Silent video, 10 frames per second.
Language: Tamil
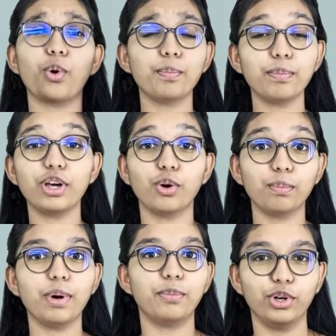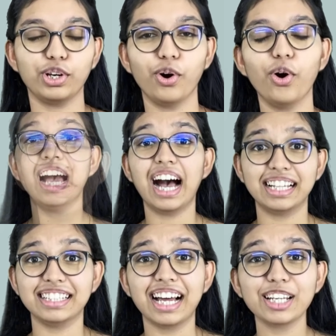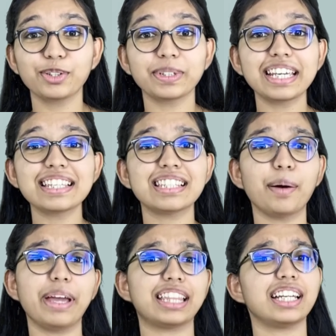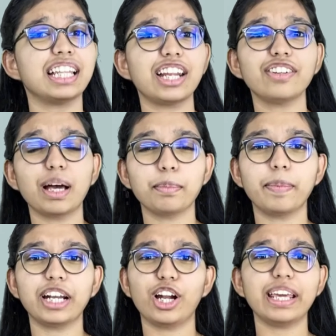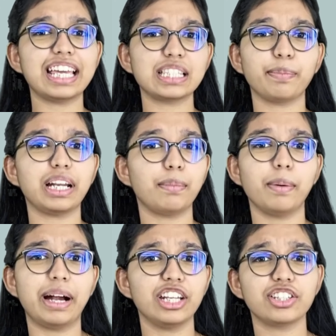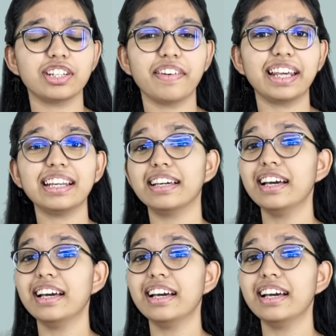ரொம்ப ரொம்ப பிடிக்கும் அதனால குட்டீஸ் நம்ம எத்தனை தடவை தப்பு பண்ணாலும் ஏசப்பா நம்மளை மன்னிச்சிருவாரு